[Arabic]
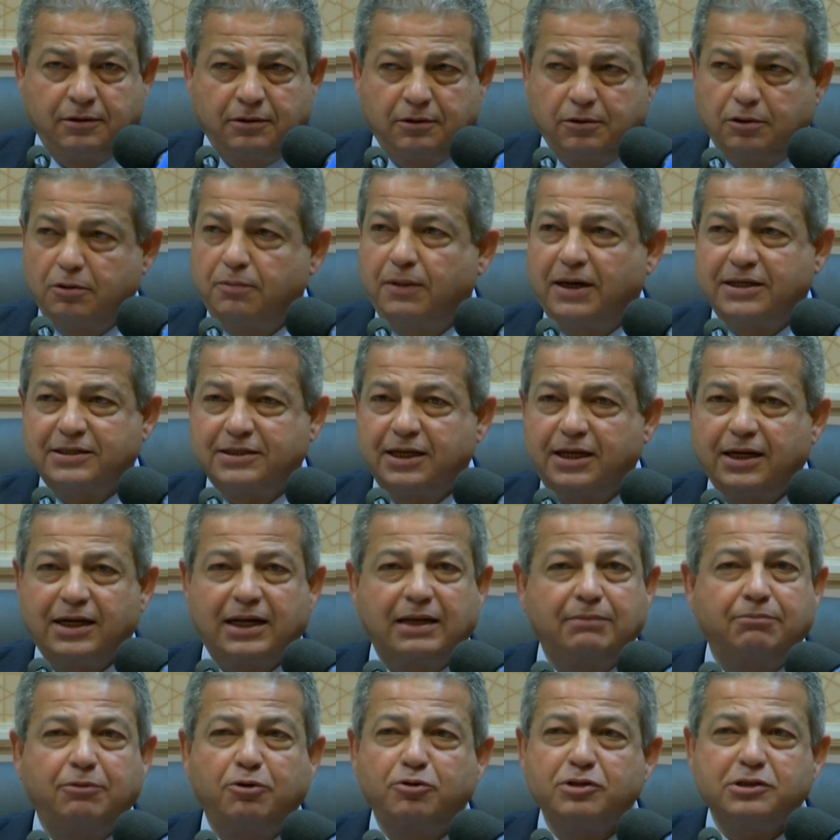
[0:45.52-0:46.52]
ومع ذلك
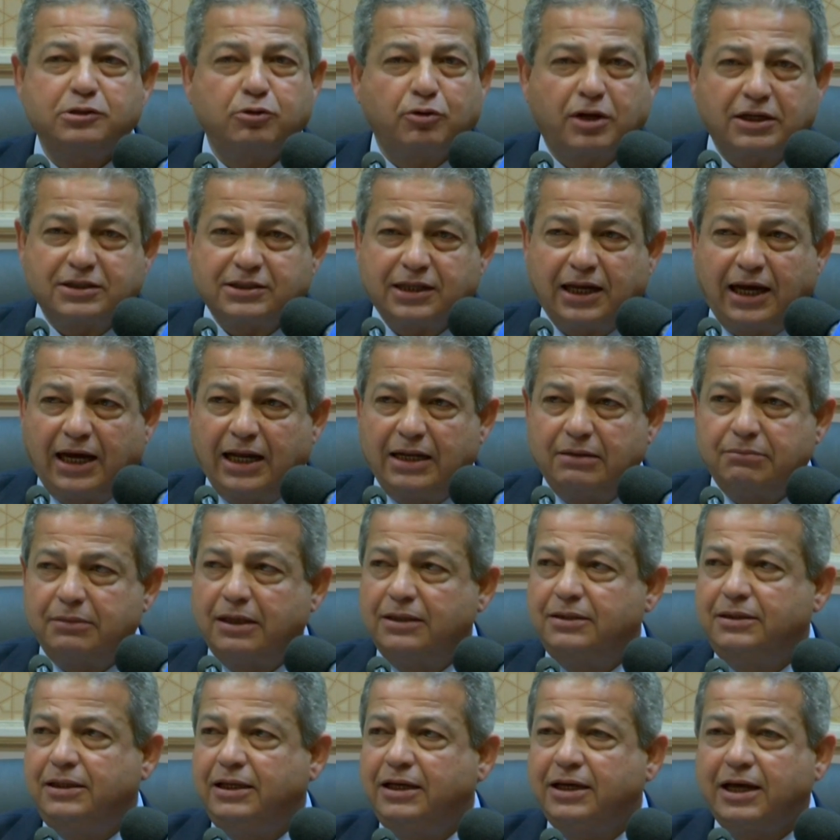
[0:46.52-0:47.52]
لما وصلوا كاس العالم
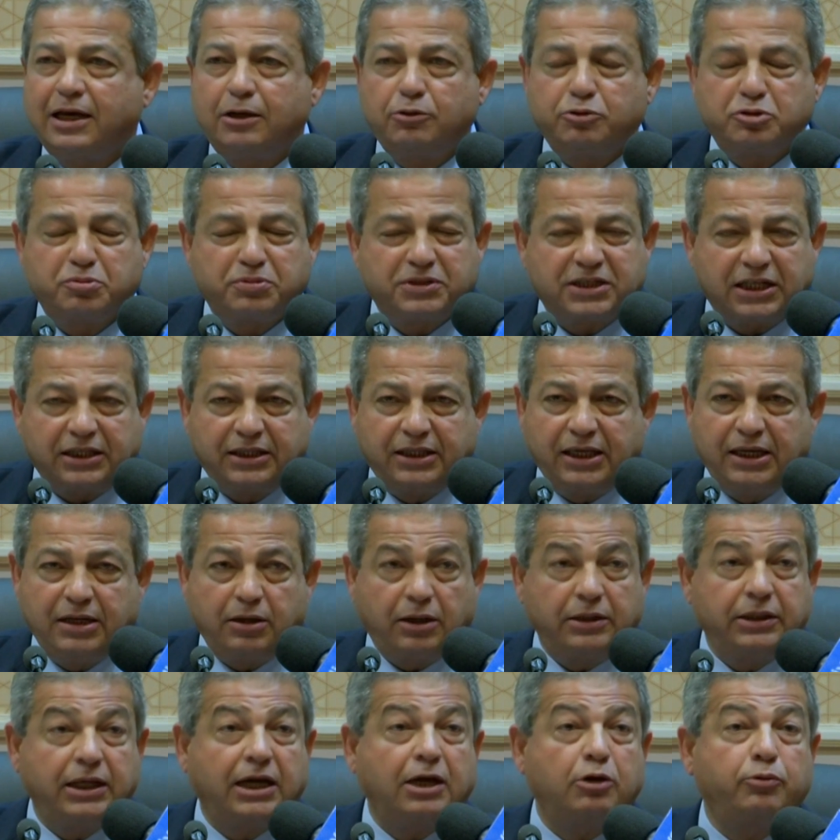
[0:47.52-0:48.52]
قد ايه كانوا مش مصدقين
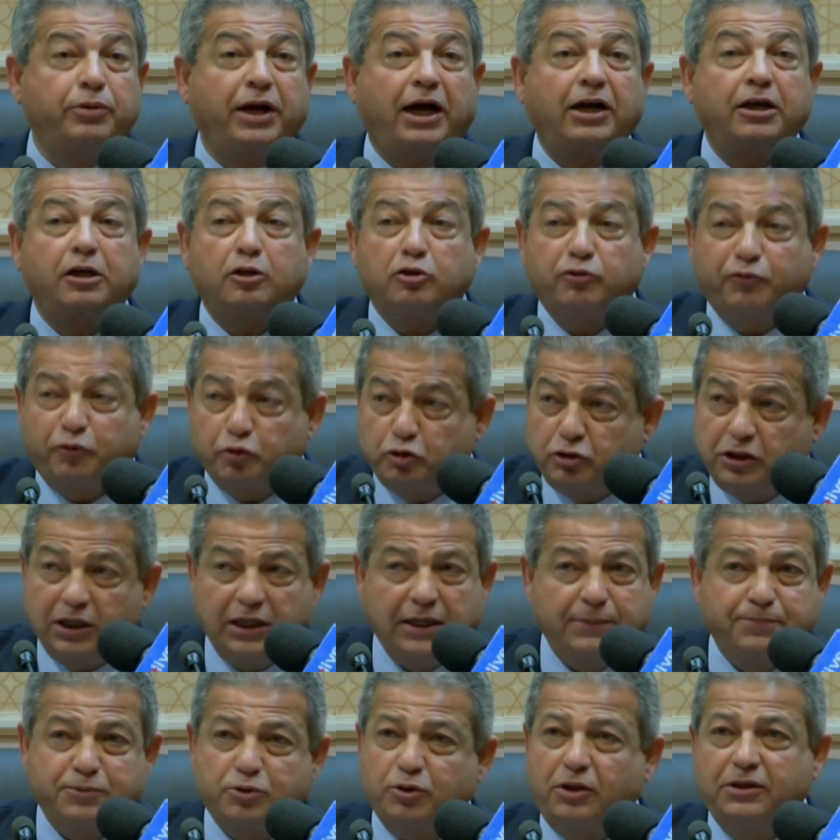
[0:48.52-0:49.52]
وقد ايه كانوا بيعيطوا في اوضه
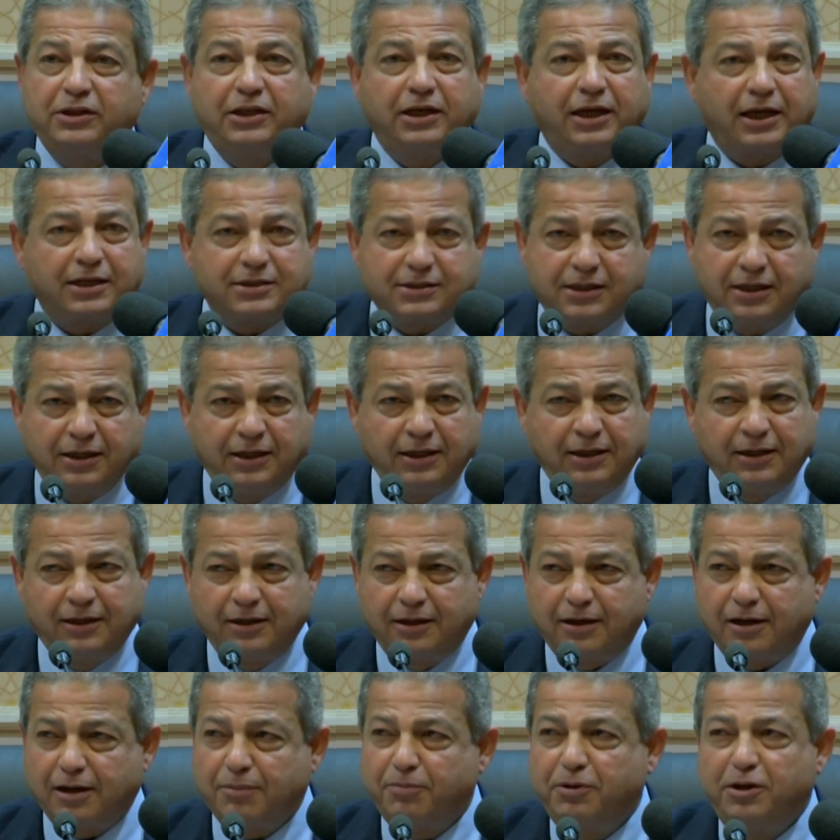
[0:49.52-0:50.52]
اللبس وقد ايه كذا
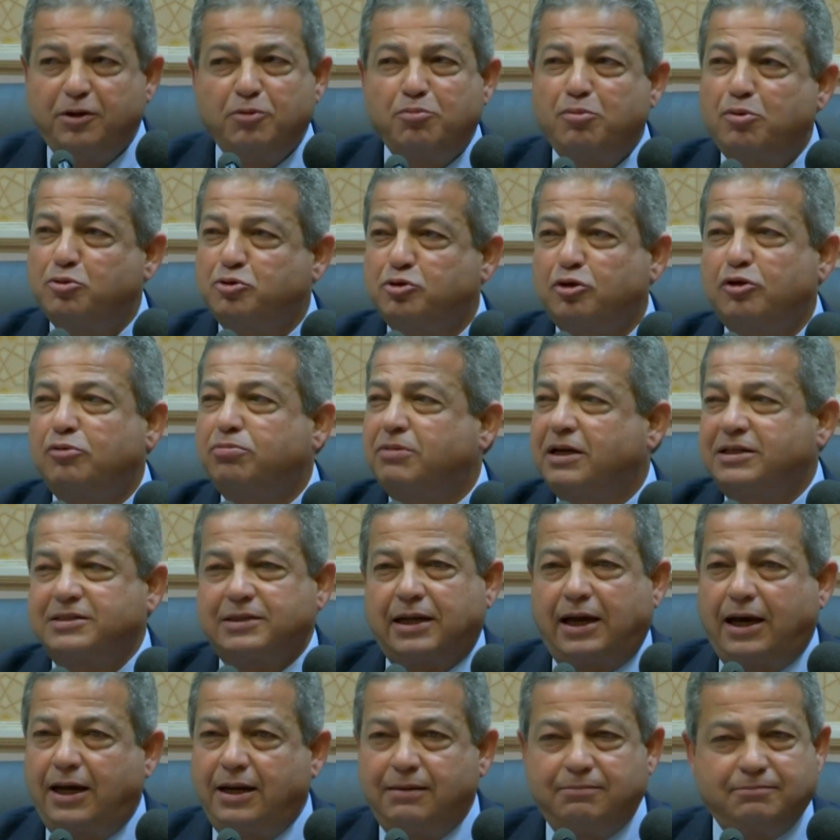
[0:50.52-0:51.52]
رغم انهم وصلوا بكاس
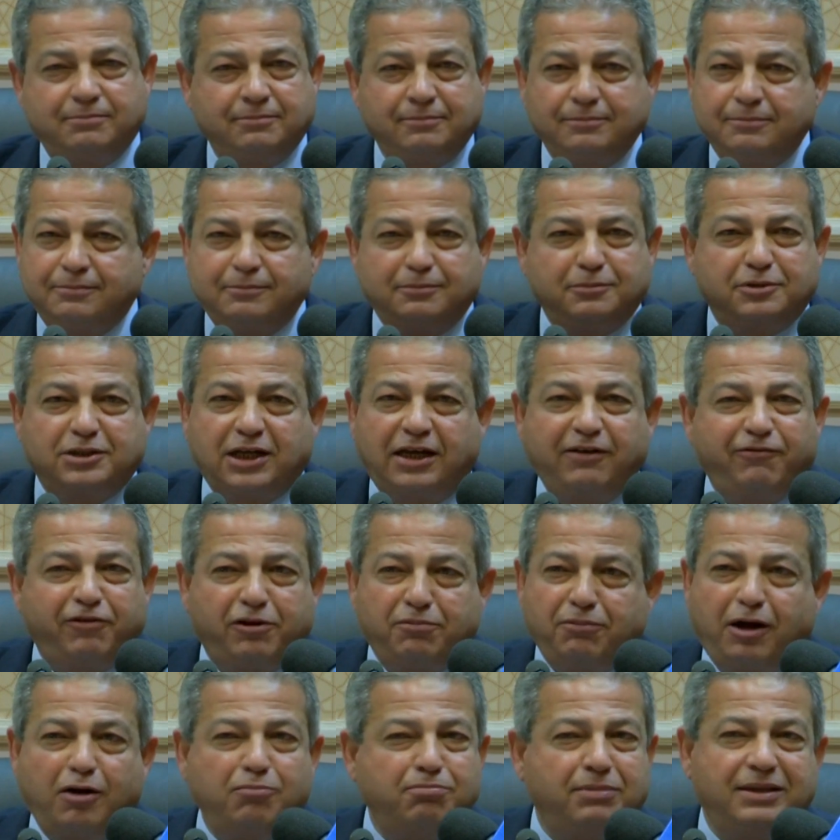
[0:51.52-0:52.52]
العالم مش هيفرق
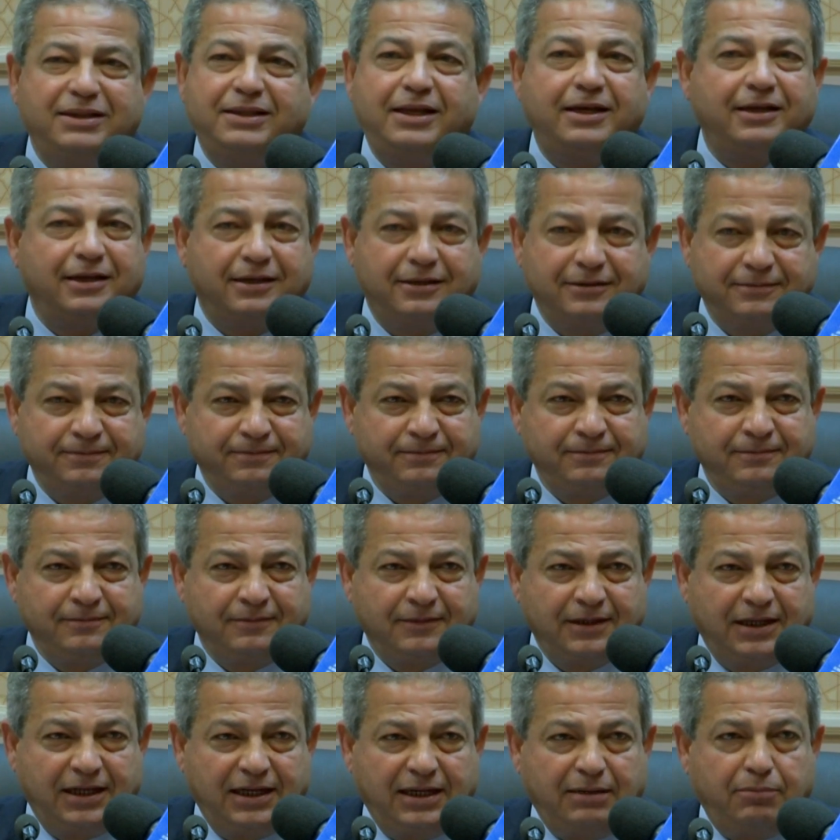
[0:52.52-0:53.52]
معاهم ماديا
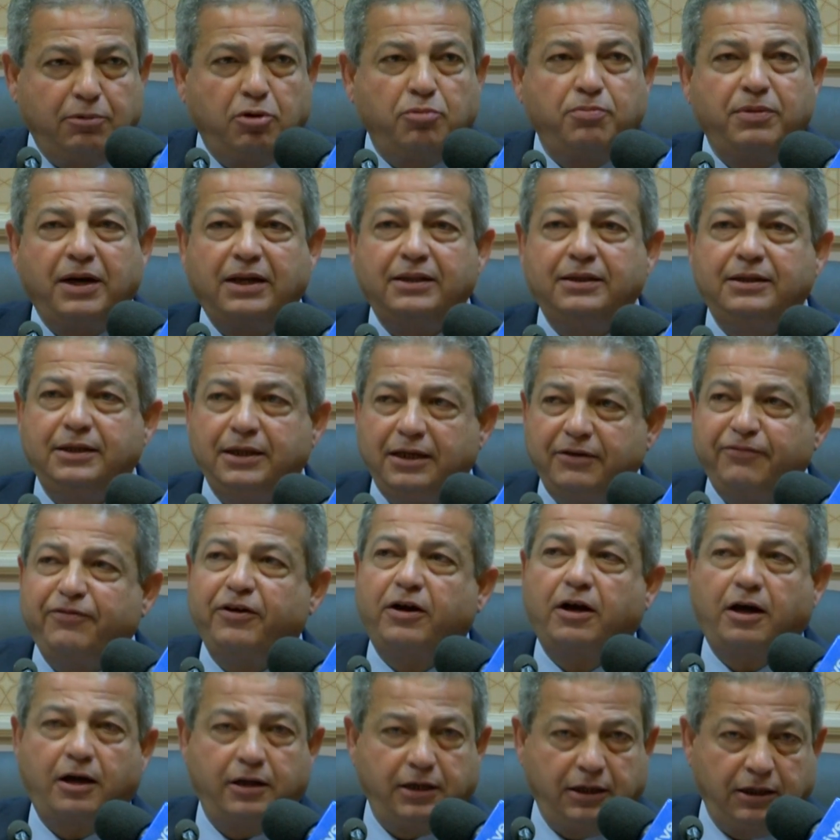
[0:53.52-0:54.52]
انما هم قد ايه
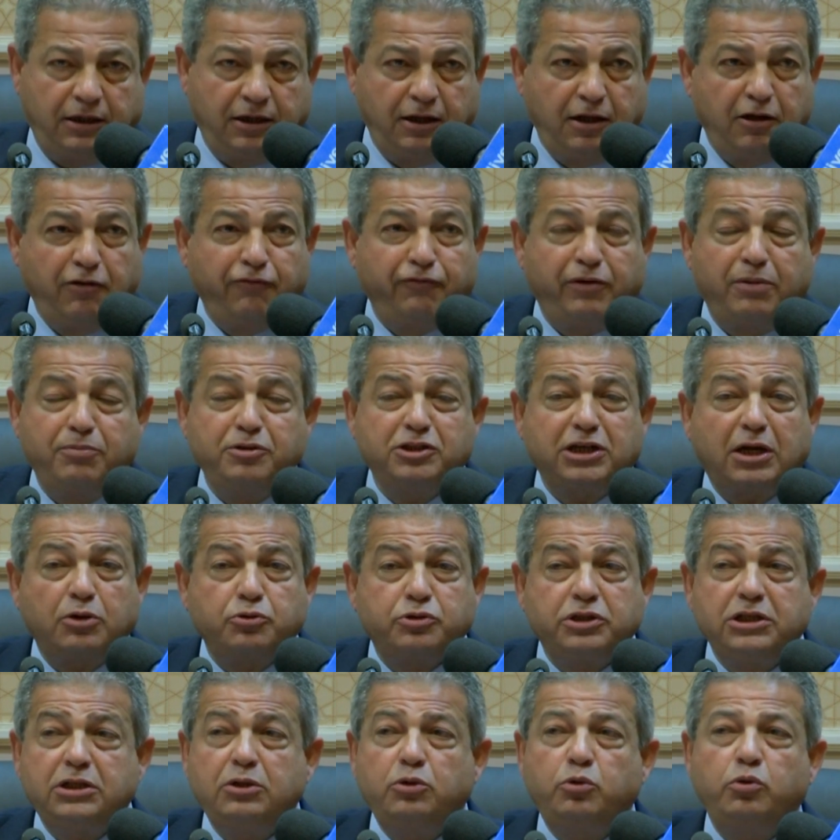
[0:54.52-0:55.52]
فرحانين فمش
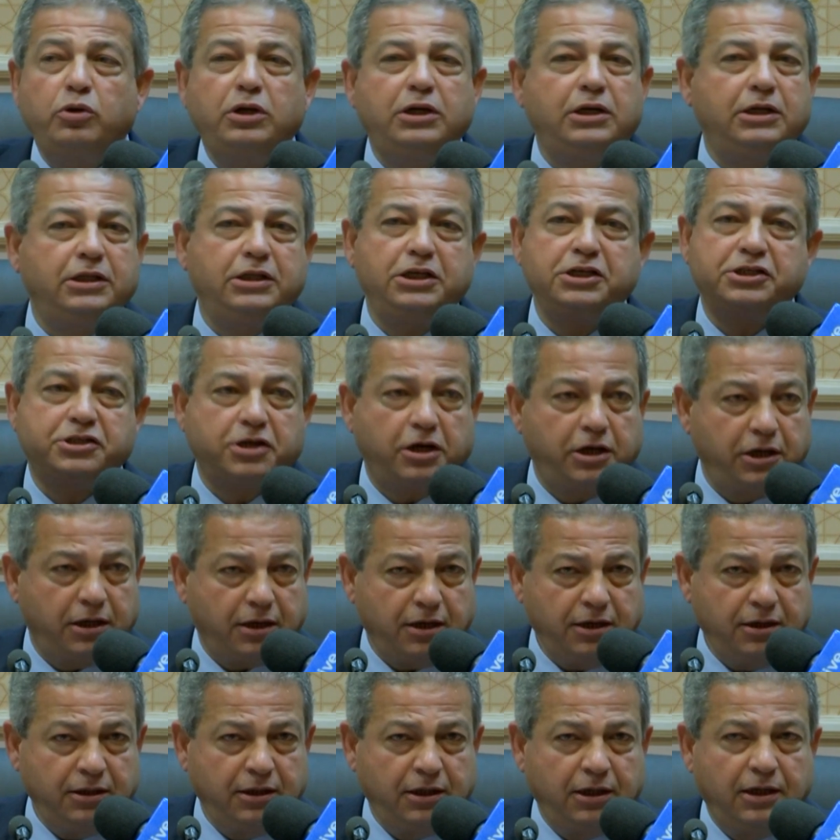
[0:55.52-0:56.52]
عاوزين نقول ان دي ظاهره
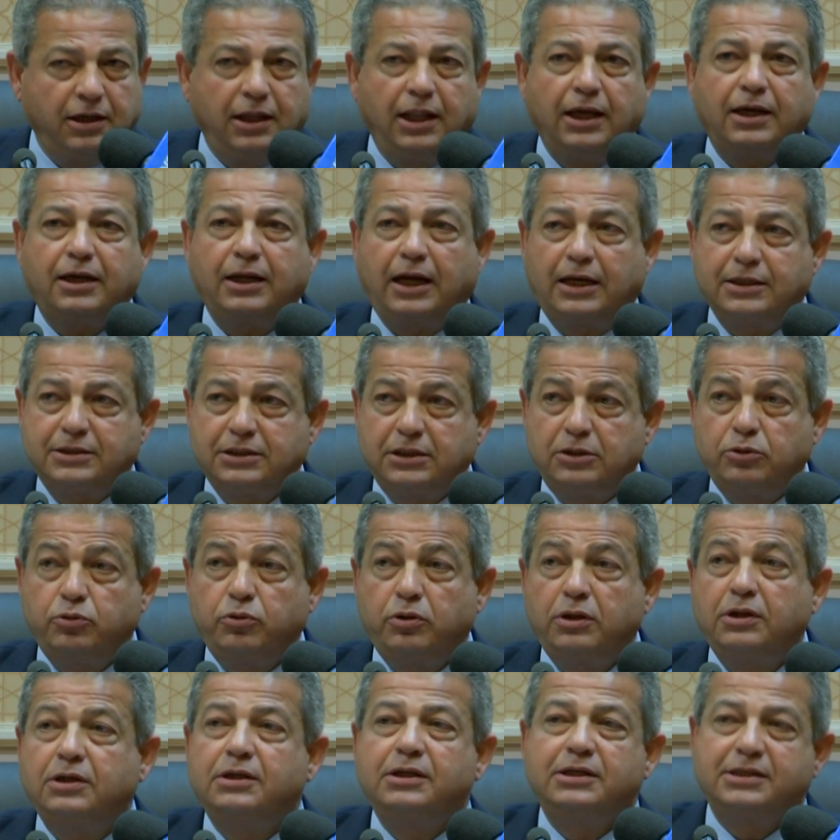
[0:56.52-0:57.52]
لكن عايزين
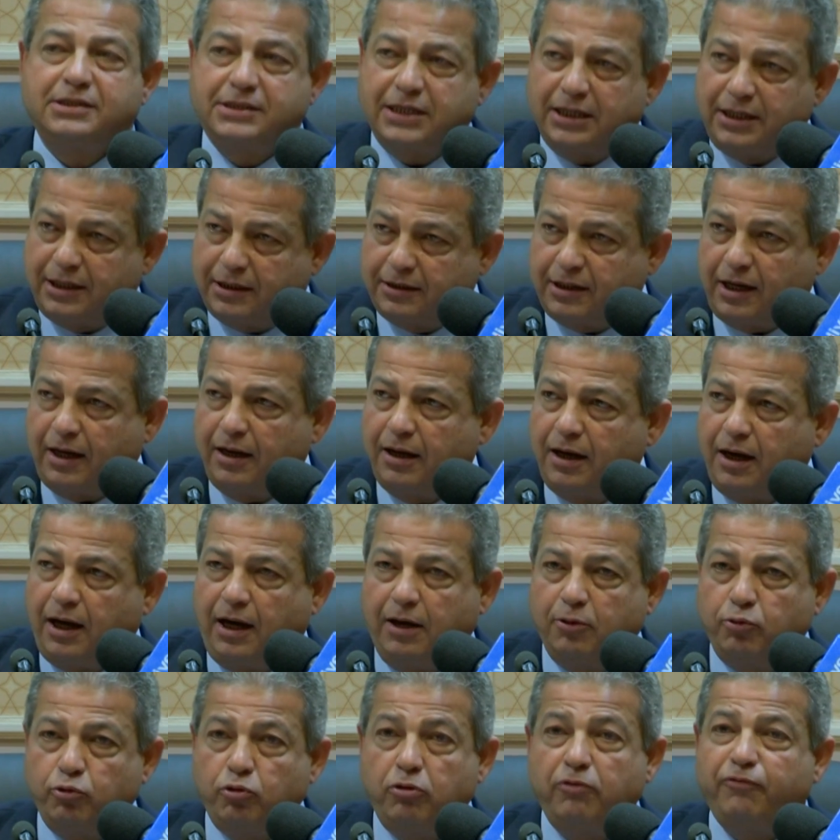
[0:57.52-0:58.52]
نقول ازاي نضع لها
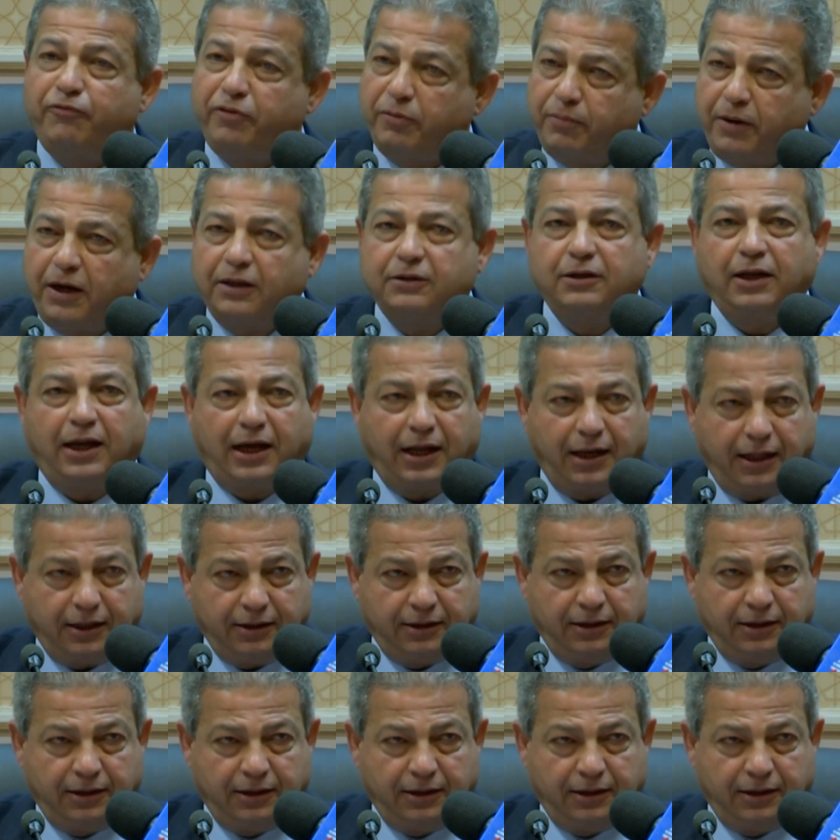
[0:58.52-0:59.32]
حلول في بعض الحالات